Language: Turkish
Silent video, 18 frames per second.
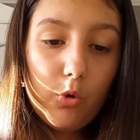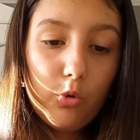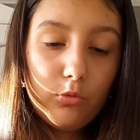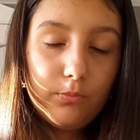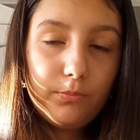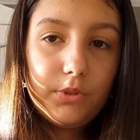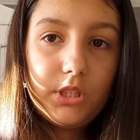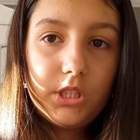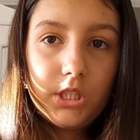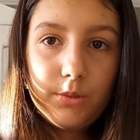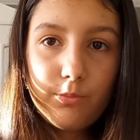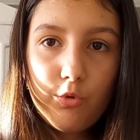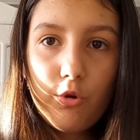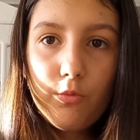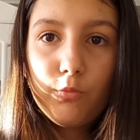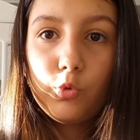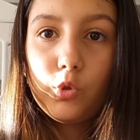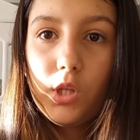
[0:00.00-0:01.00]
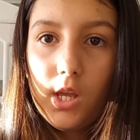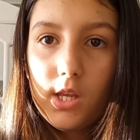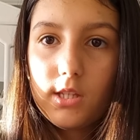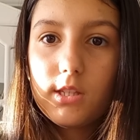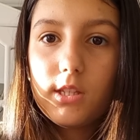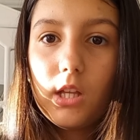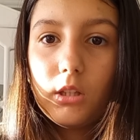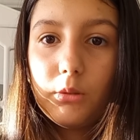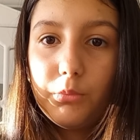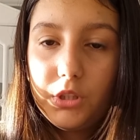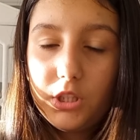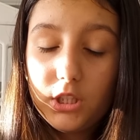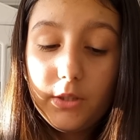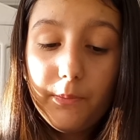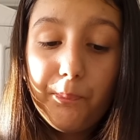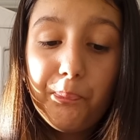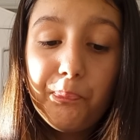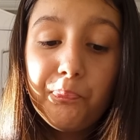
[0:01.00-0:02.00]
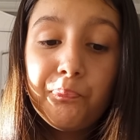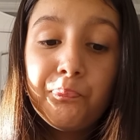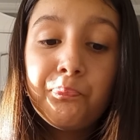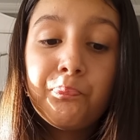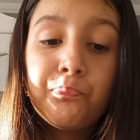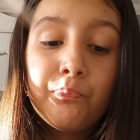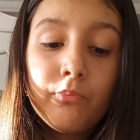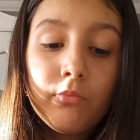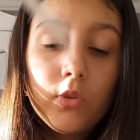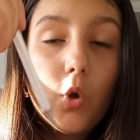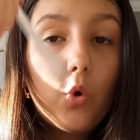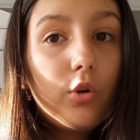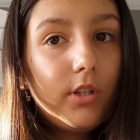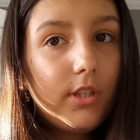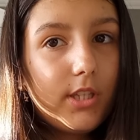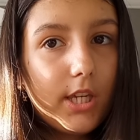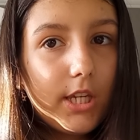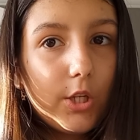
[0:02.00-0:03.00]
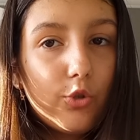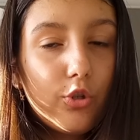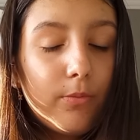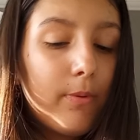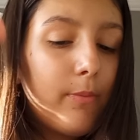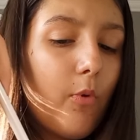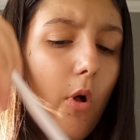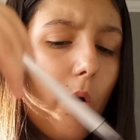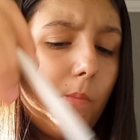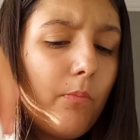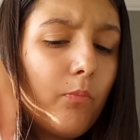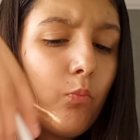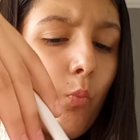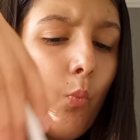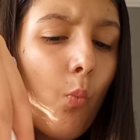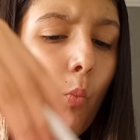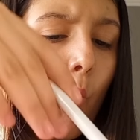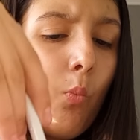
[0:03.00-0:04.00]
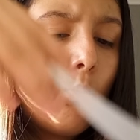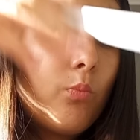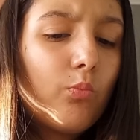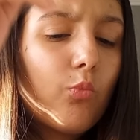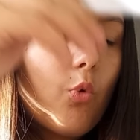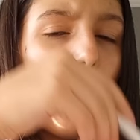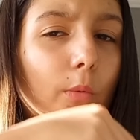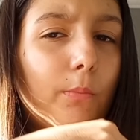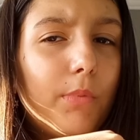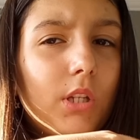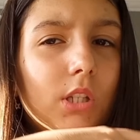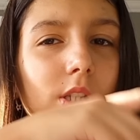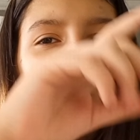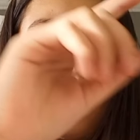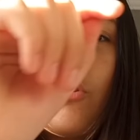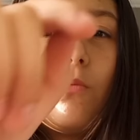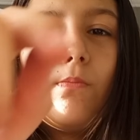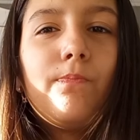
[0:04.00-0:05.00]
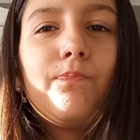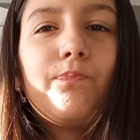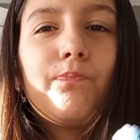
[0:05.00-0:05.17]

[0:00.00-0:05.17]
11. bölümün taslağını bitirdim. 12'ye geçiyorum ama 11. bölüm